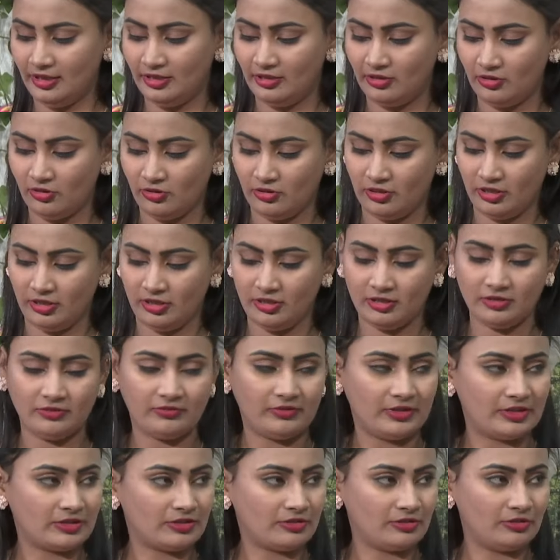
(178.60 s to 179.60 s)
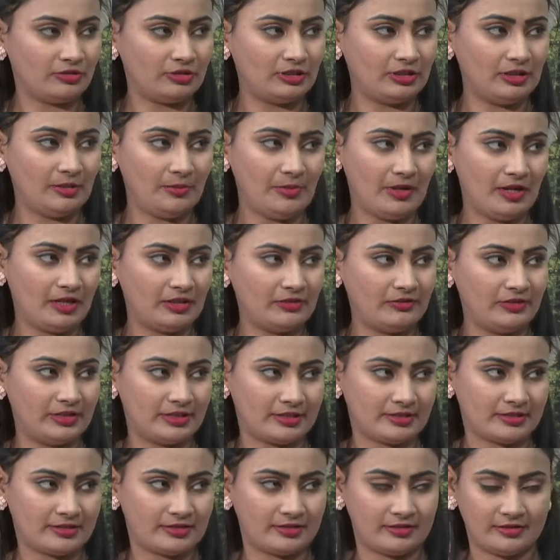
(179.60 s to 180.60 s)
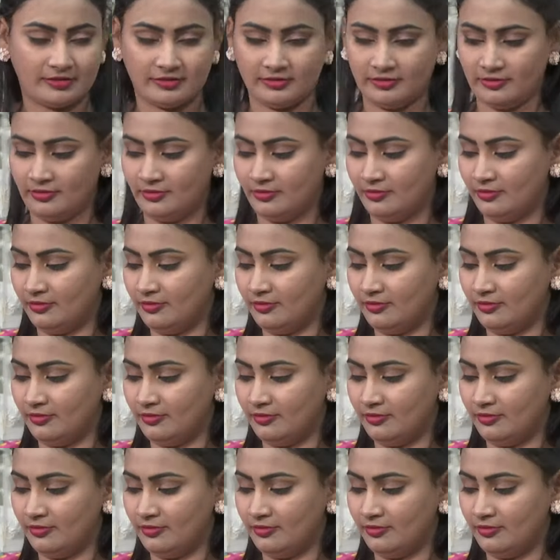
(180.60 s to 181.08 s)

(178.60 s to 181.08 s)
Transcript: దీంట్లోకి నేను ఫస్ట్ కొద్దిగా పాలు వేస్తాను hmm.